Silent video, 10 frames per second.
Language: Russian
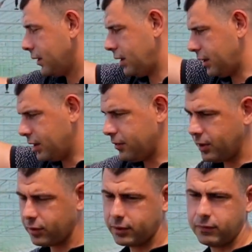и они
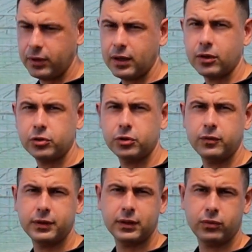имеют довольно
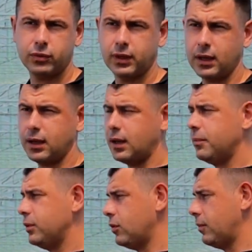хорошую высоту для
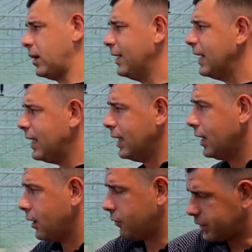объема.
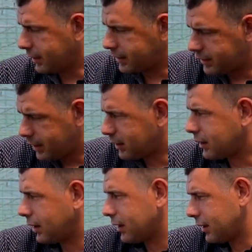Вот эта
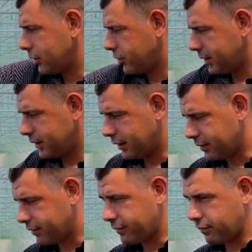стенка, которая
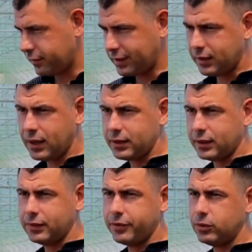здесь, в
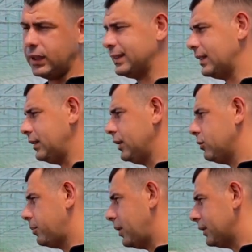стандартной конфигурации она
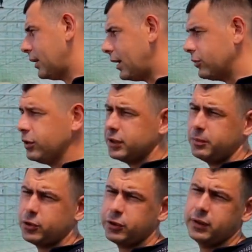идет полтора, но ну и
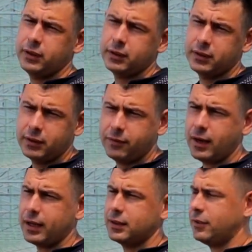можно делать и
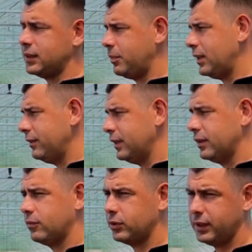два, и два с
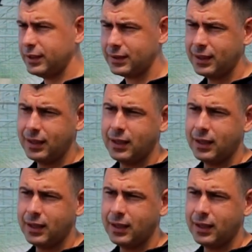половиной. Вот есть